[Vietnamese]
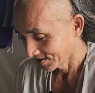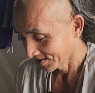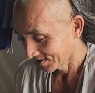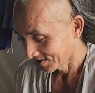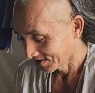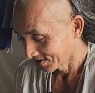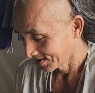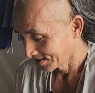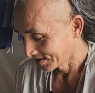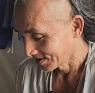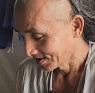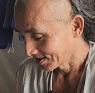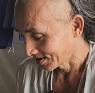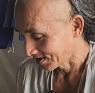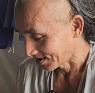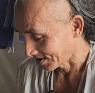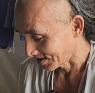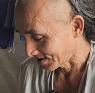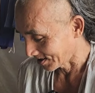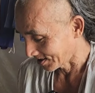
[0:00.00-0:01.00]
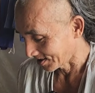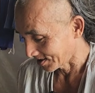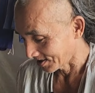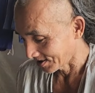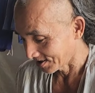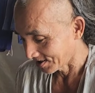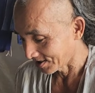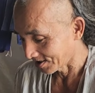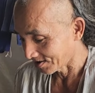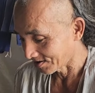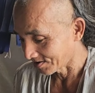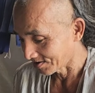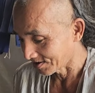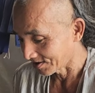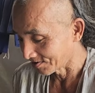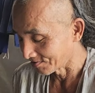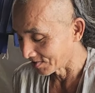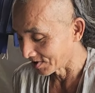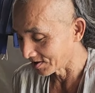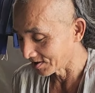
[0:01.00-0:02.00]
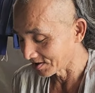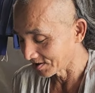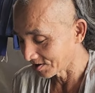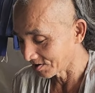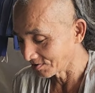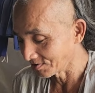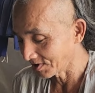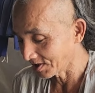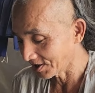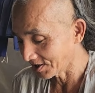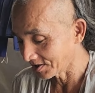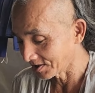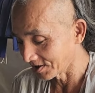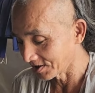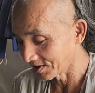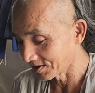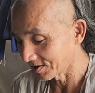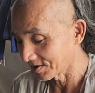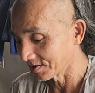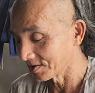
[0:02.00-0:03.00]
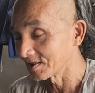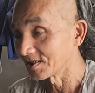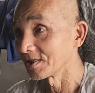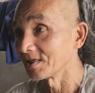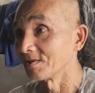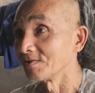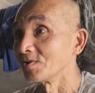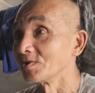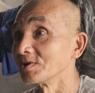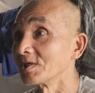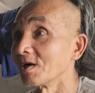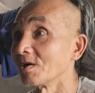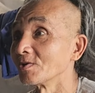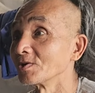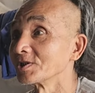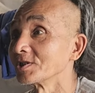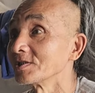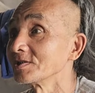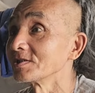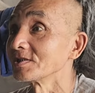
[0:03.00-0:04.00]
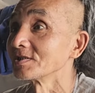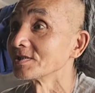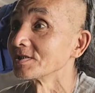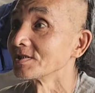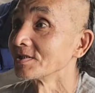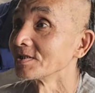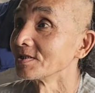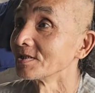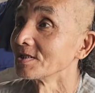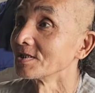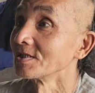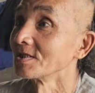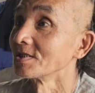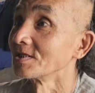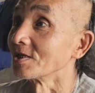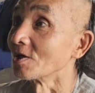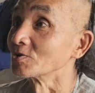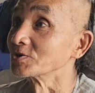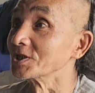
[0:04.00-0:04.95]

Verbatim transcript: thì nhiều sợ chú sử dụng dạ. không được dạ, mình cũng hay thường ờ, mua dầu xích dạ dầu